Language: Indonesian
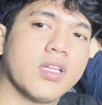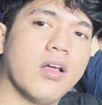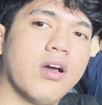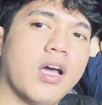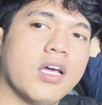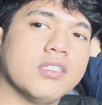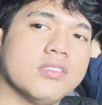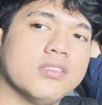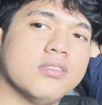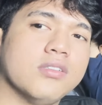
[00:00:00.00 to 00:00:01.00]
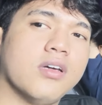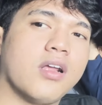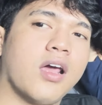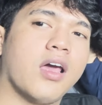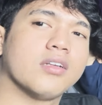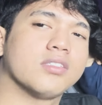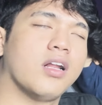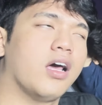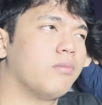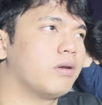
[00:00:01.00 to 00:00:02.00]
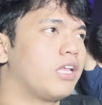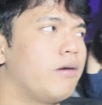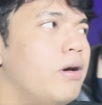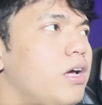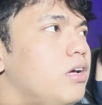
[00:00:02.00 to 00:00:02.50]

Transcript: Halo guys harus setelah hari pertama